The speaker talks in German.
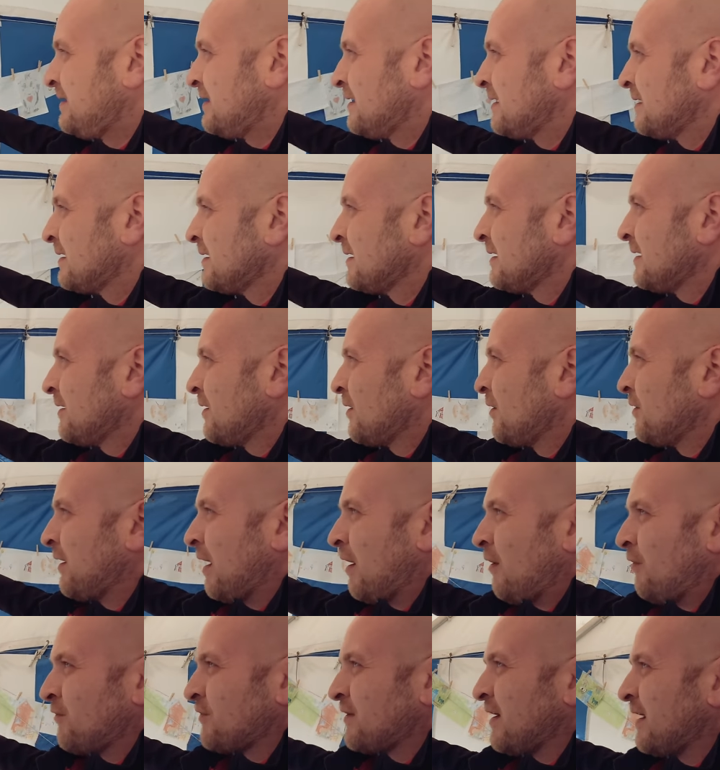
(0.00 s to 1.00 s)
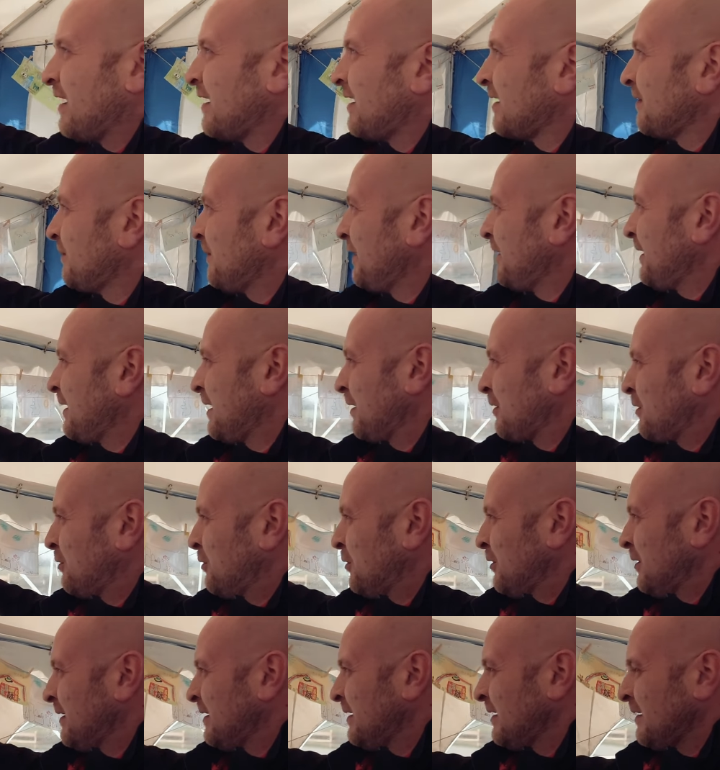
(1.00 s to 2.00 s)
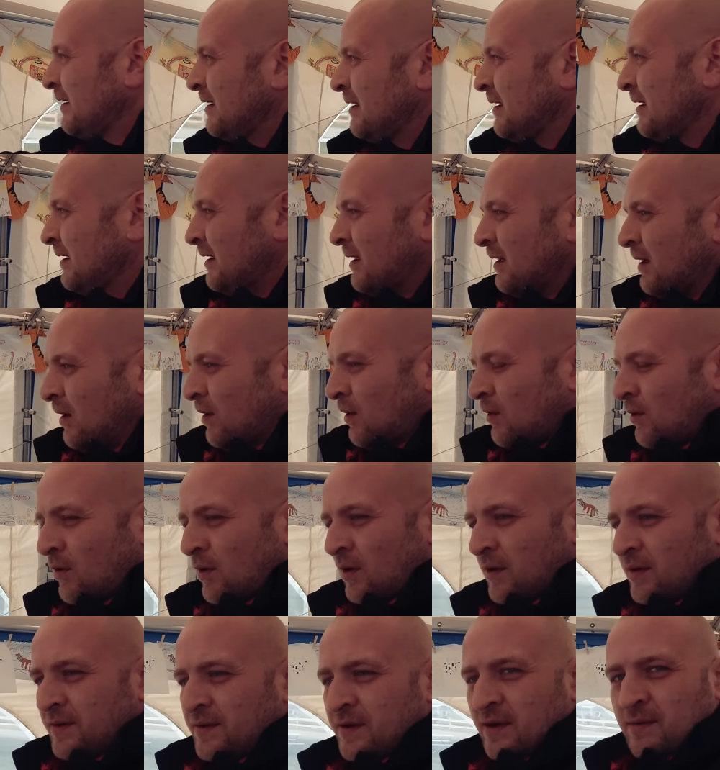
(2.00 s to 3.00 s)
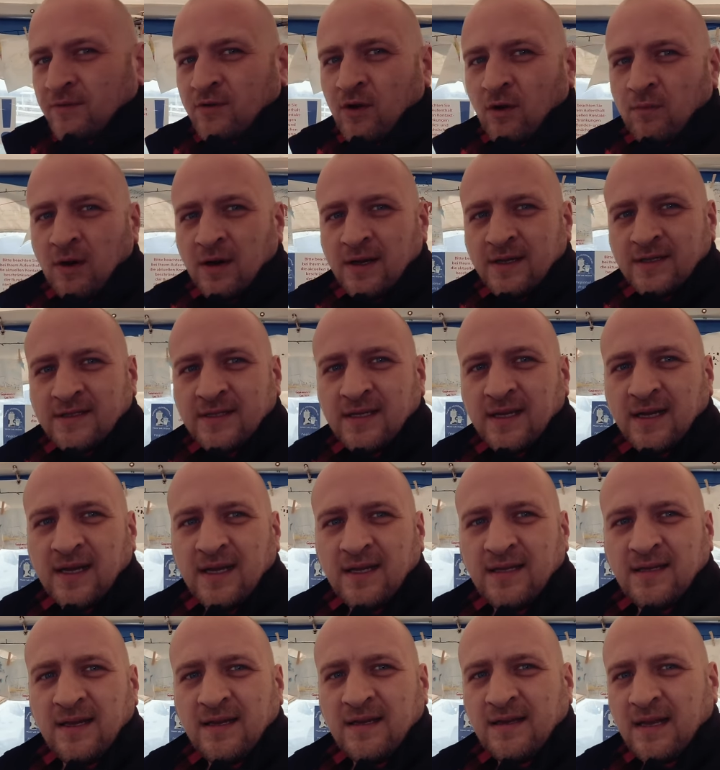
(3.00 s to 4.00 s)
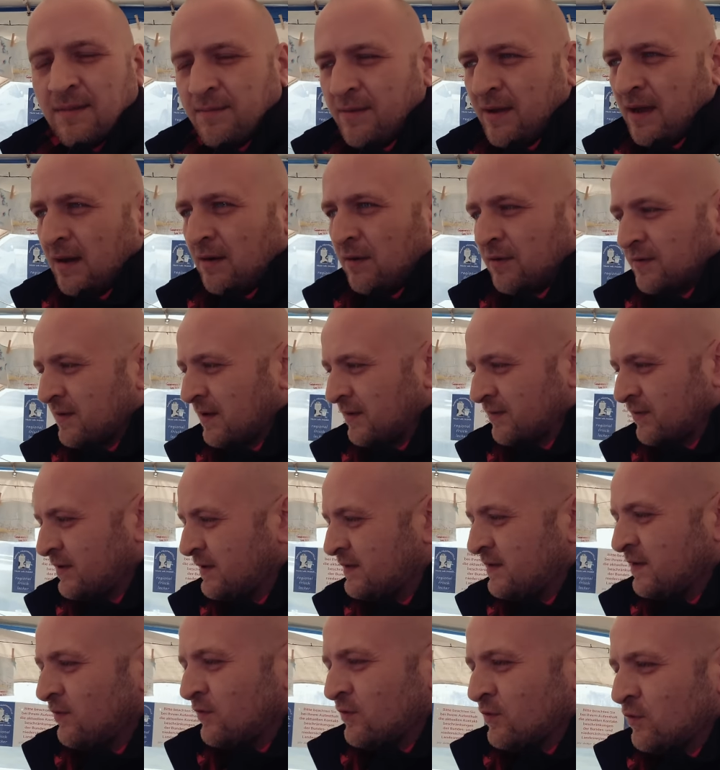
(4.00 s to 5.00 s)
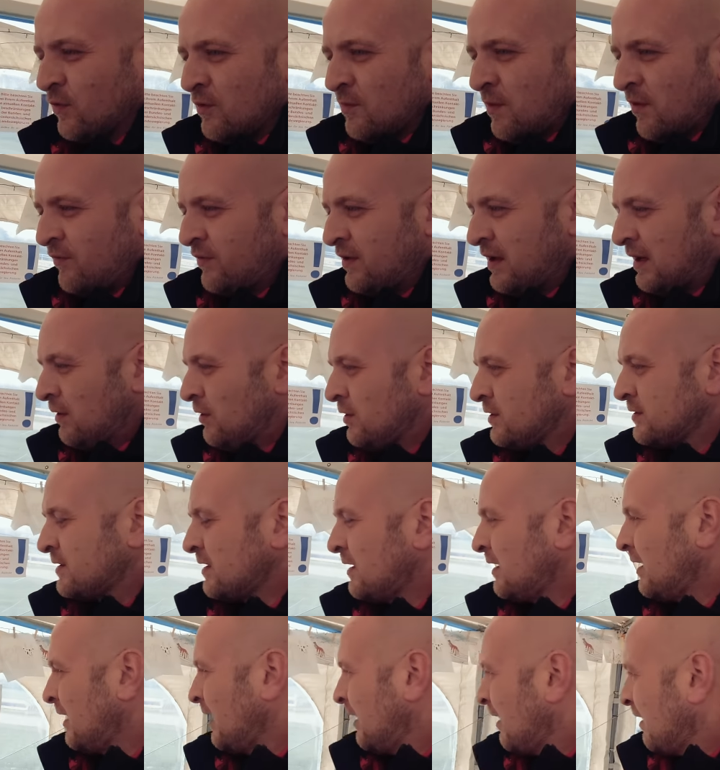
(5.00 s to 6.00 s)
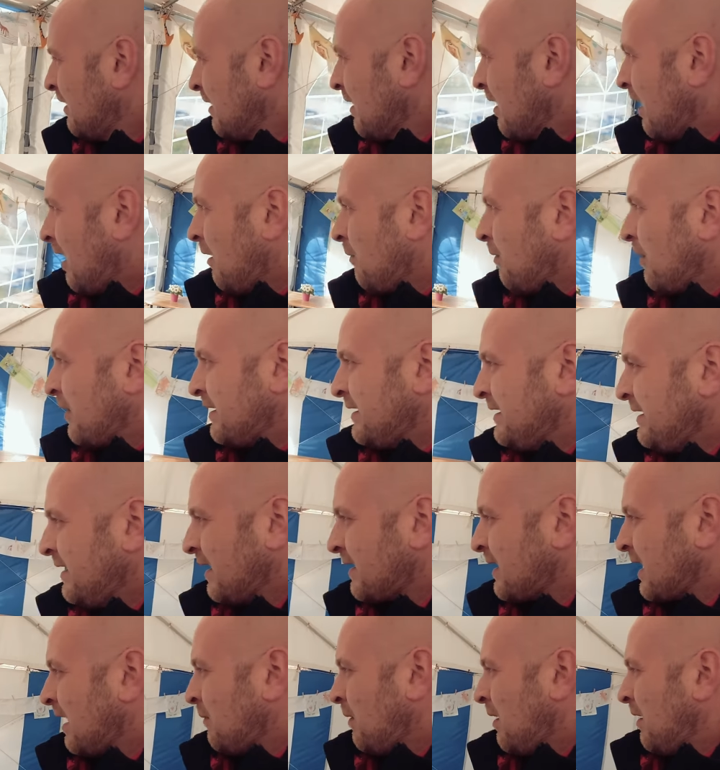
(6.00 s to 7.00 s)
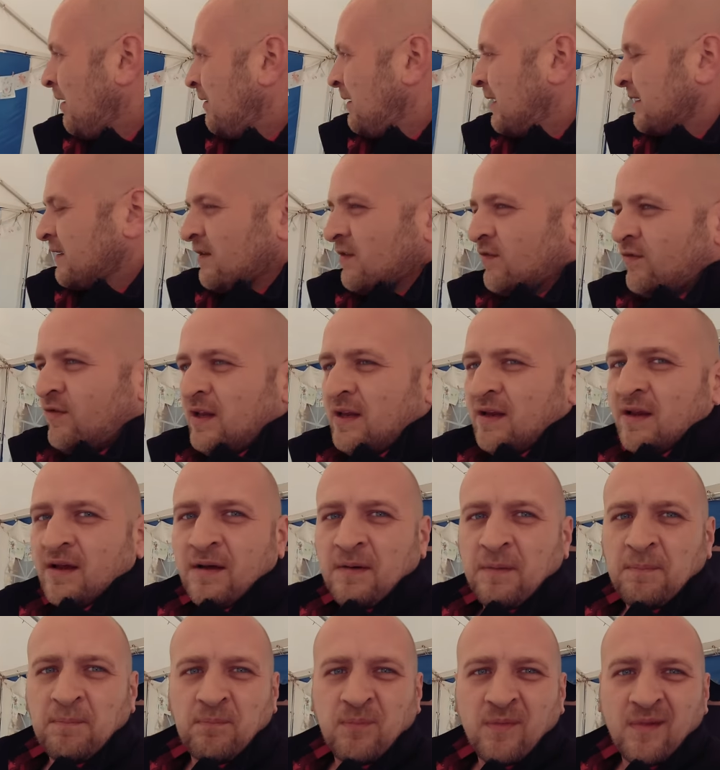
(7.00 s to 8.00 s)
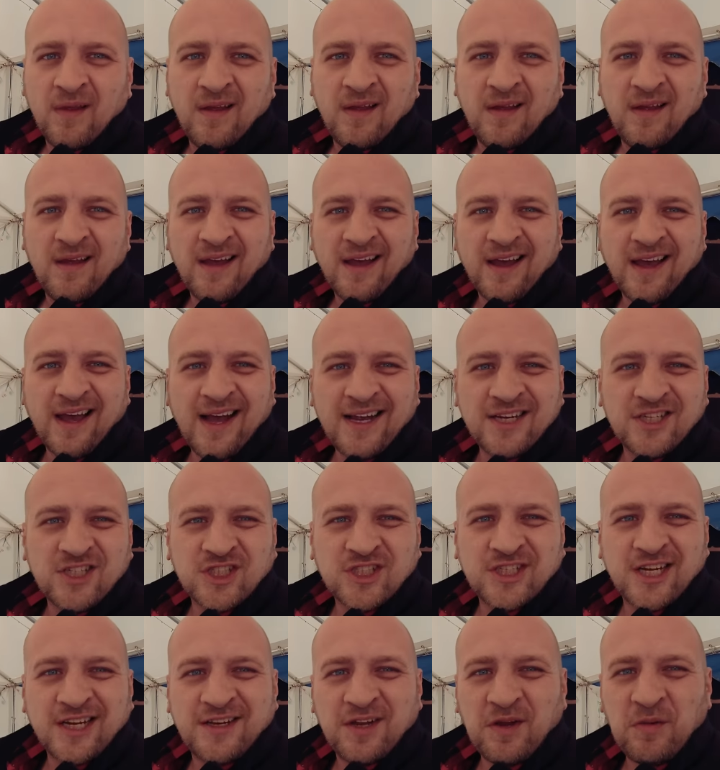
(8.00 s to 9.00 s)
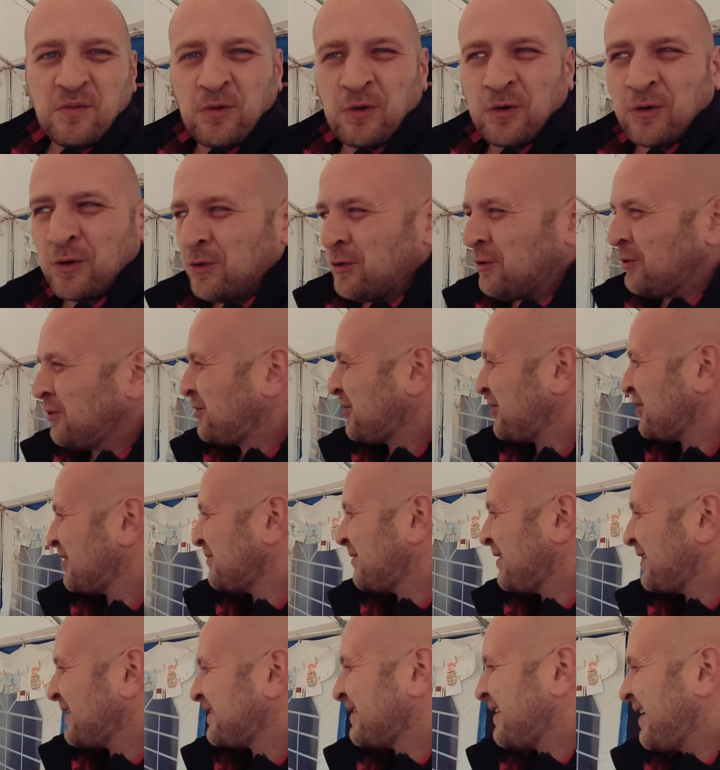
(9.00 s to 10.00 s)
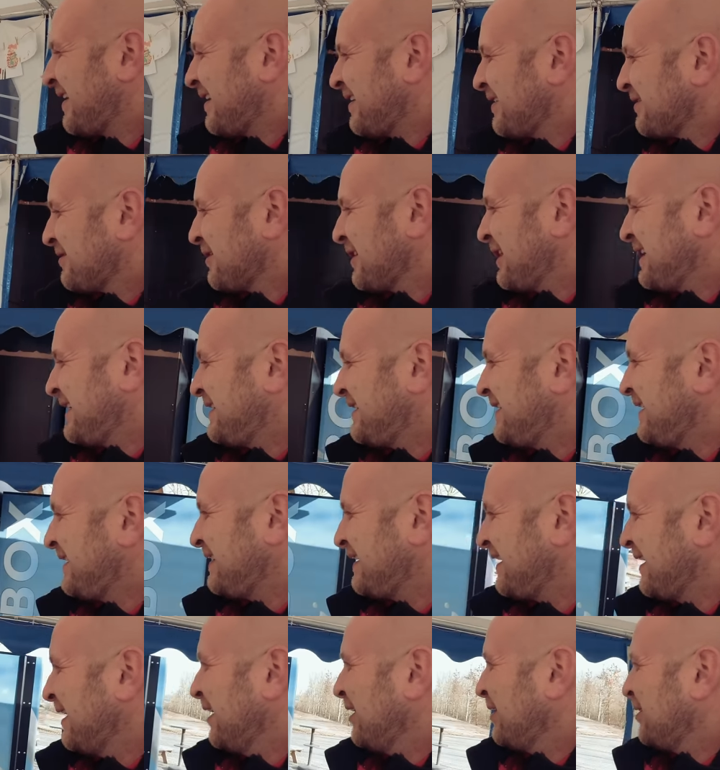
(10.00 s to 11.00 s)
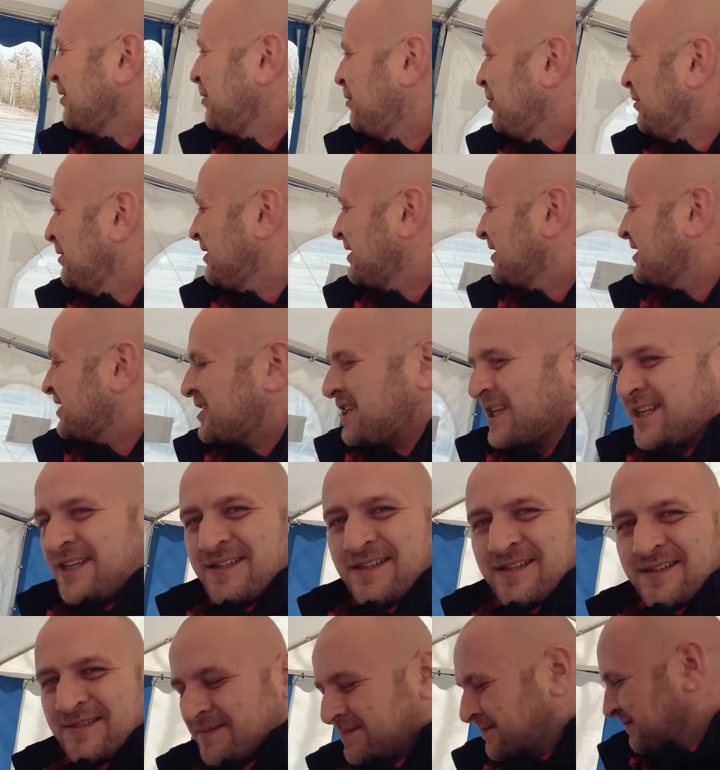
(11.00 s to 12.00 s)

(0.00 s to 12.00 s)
hier und aufgehangen. Mega cool. Und im Sommer ist hier richtig der Bär los. Also ist sowieso immer viel los. Aber hier kann man, das ist wie eine Raststätte im Grünen, könnte man sagen. Also richtig coole Geschichte.